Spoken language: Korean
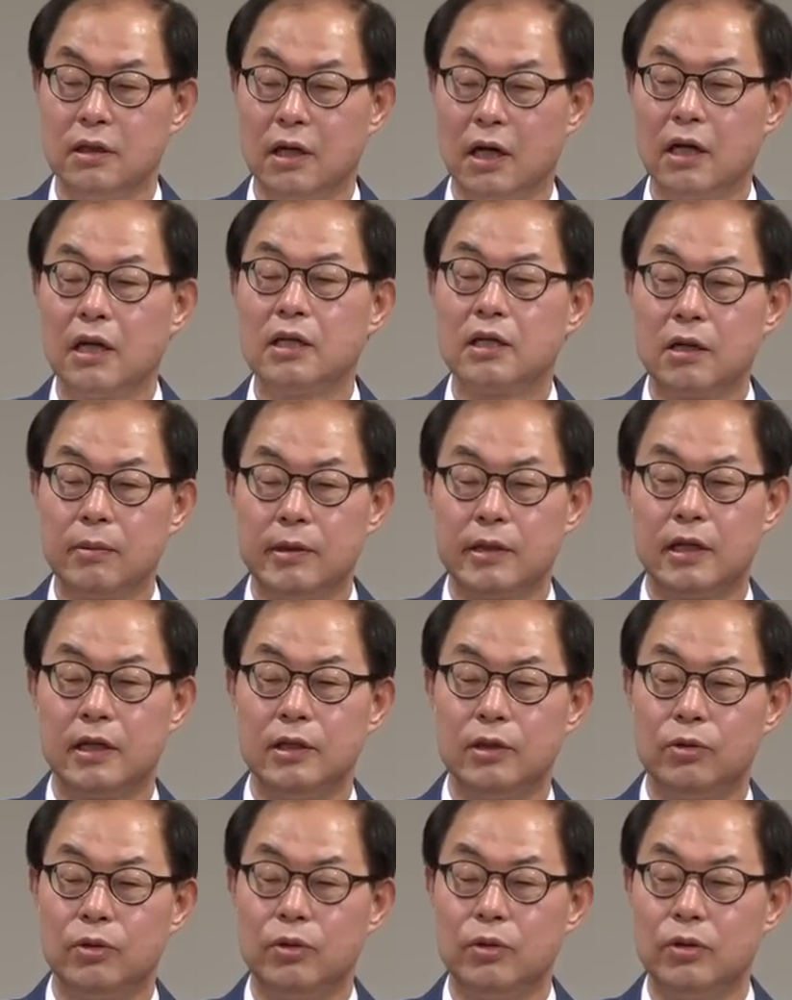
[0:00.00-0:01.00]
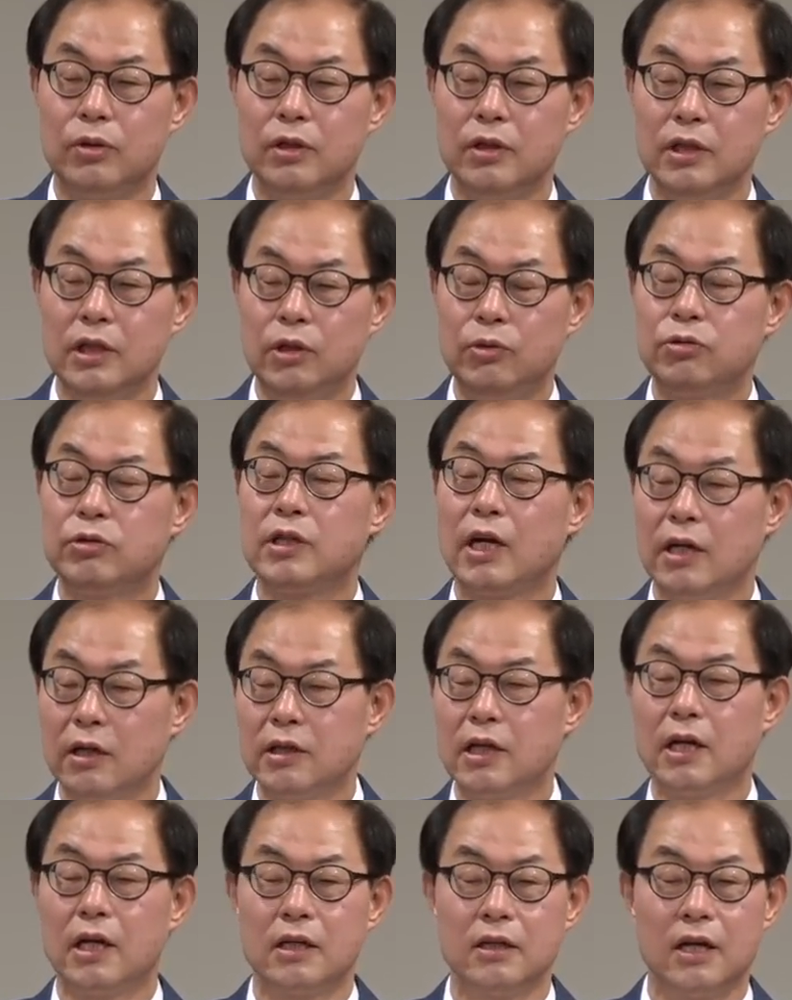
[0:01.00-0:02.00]
하나님께 매달리고 이웃을
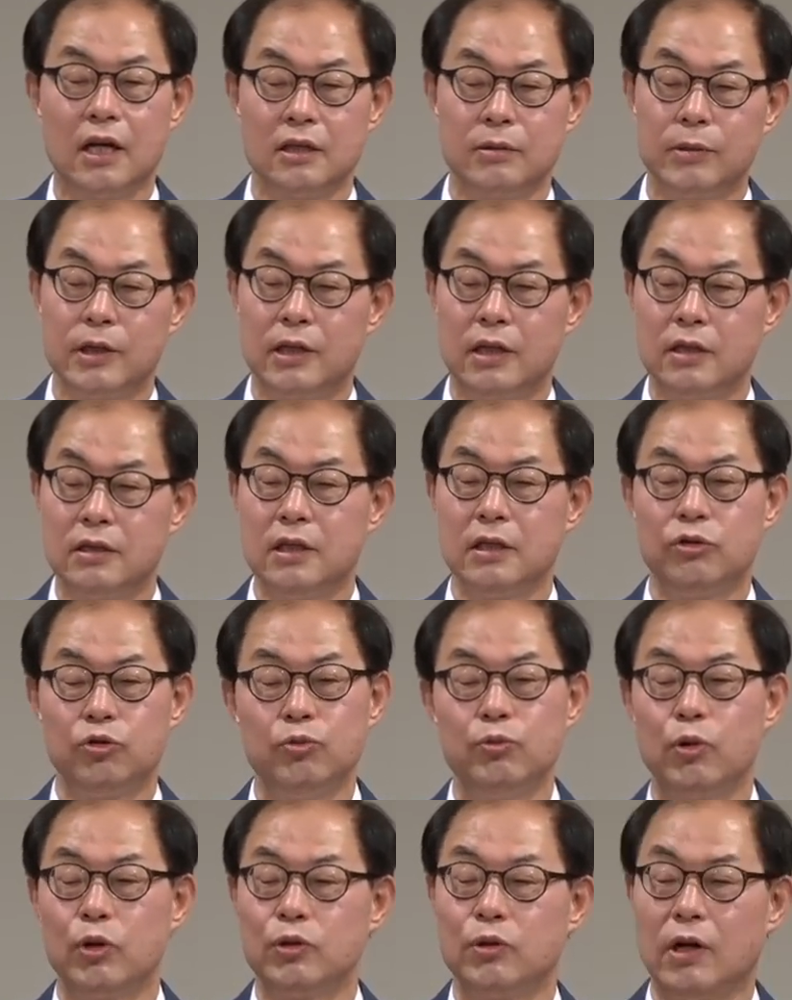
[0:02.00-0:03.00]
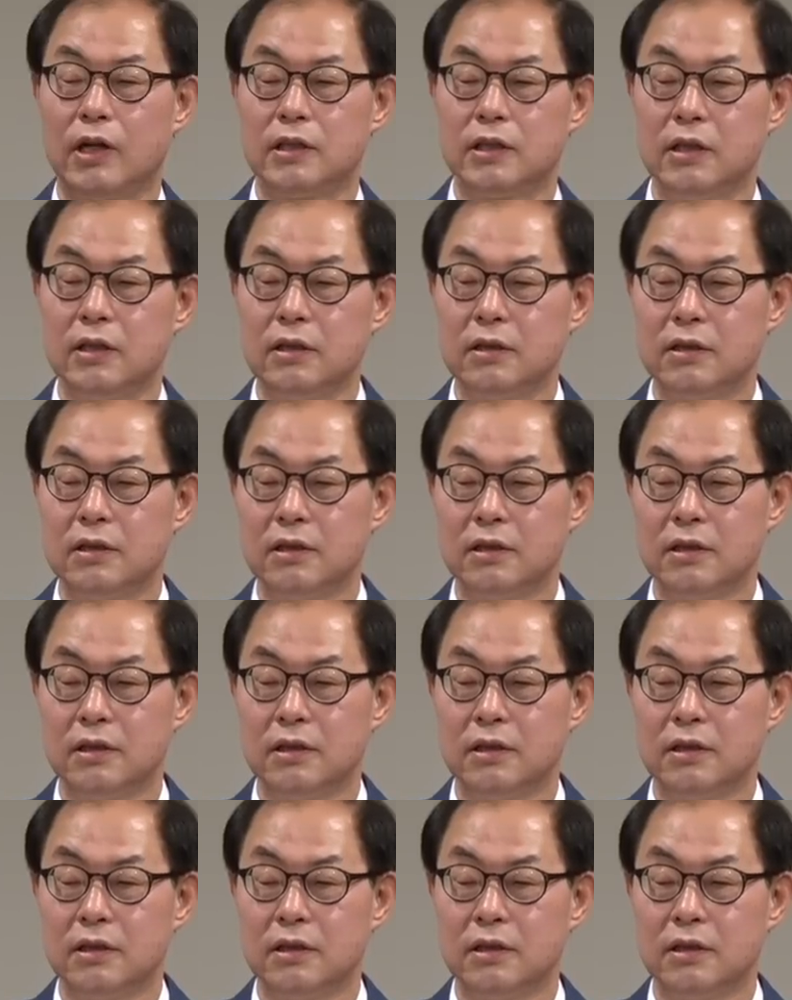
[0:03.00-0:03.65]
살려달라는 거 아닙니까? 그게 중보기도 아니에요?